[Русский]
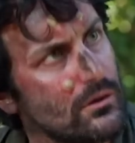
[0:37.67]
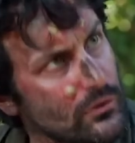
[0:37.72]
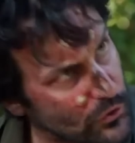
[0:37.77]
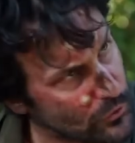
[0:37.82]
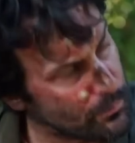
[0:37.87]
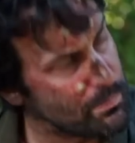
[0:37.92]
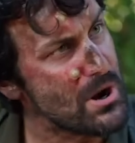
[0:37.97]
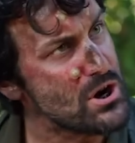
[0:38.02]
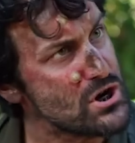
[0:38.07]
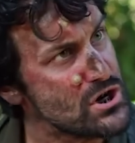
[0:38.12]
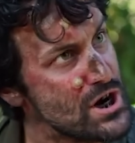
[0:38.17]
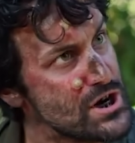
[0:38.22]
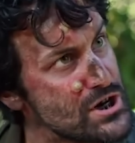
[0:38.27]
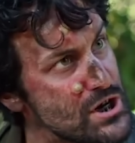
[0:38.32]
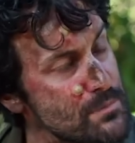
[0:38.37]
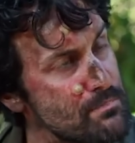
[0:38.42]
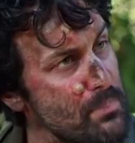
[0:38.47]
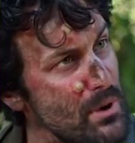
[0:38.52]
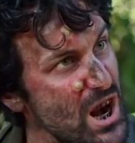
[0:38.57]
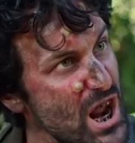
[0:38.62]
Намеренное
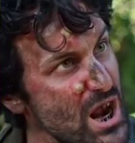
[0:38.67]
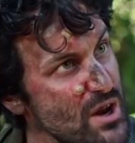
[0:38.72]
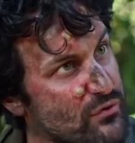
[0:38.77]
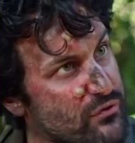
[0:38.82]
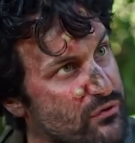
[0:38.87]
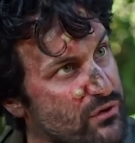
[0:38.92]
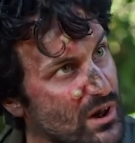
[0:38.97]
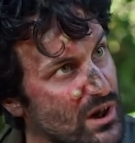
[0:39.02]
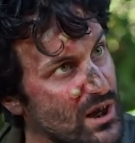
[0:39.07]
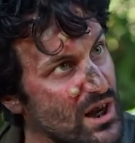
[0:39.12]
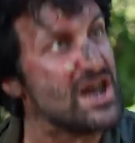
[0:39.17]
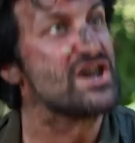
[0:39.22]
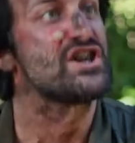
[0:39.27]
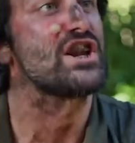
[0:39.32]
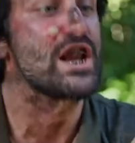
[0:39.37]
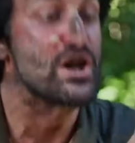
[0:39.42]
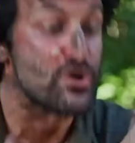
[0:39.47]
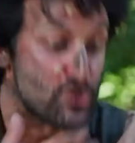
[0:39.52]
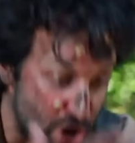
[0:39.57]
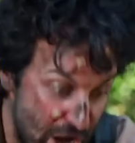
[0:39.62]
подавление доверия.
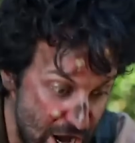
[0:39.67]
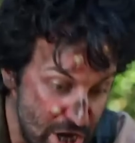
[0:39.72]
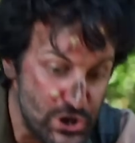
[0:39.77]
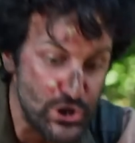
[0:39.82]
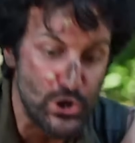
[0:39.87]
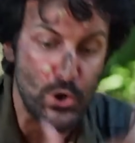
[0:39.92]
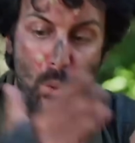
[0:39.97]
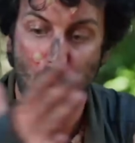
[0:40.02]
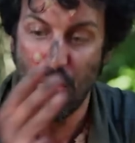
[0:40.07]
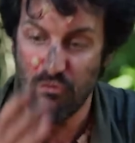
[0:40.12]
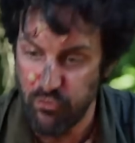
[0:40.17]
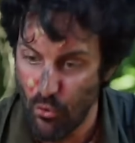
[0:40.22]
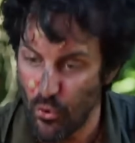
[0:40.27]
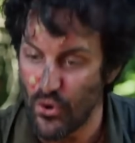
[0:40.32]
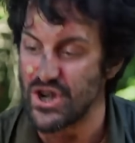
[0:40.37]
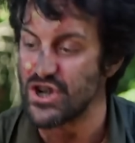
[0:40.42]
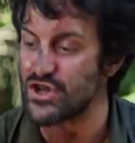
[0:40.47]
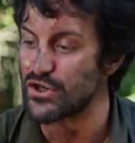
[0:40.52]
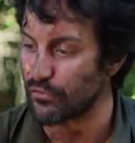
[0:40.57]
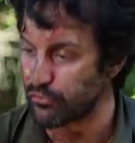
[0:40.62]
Намеренное
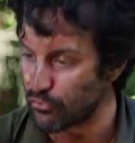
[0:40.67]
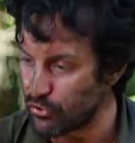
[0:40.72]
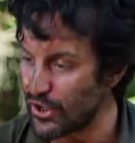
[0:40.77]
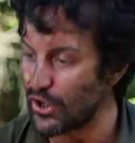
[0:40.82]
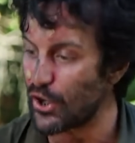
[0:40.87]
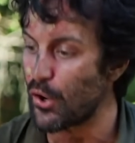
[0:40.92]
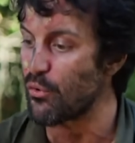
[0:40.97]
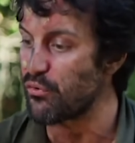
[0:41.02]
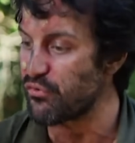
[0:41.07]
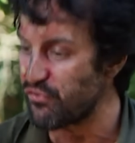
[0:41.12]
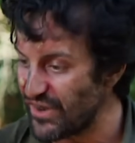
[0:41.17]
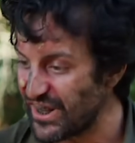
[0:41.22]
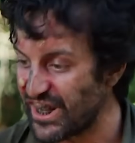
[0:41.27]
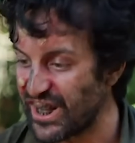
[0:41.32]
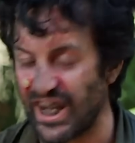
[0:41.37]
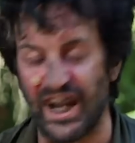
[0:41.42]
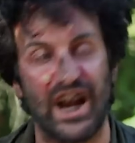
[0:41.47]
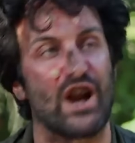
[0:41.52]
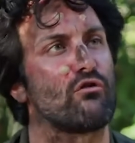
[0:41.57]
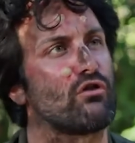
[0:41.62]
подавление критического
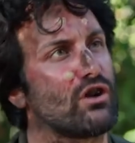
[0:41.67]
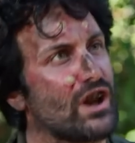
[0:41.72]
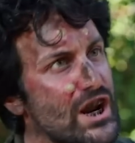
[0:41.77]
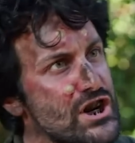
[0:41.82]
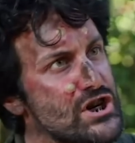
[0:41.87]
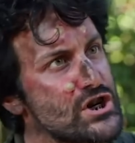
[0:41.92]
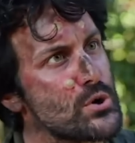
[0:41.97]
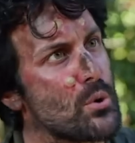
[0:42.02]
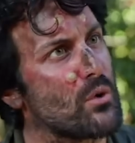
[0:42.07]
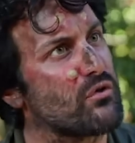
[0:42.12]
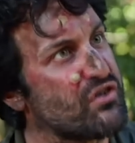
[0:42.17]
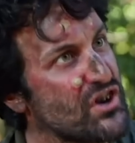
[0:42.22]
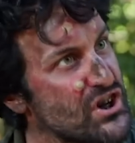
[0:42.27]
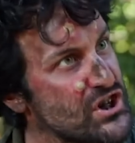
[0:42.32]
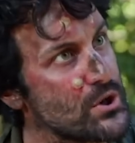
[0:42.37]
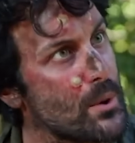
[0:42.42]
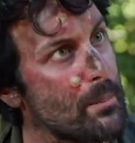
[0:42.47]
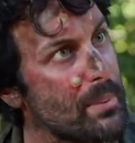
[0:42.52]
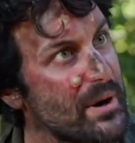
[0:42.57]
мышления в отношении выдуманной игры